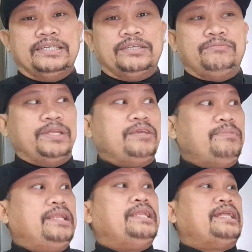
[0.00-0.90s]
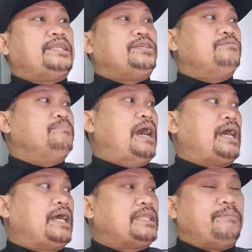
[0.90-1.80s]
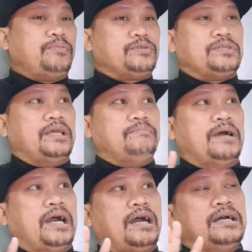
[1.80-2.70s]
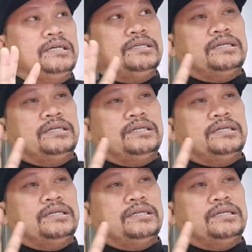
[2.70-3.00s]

Binibili natin yung baka tapos uh, mga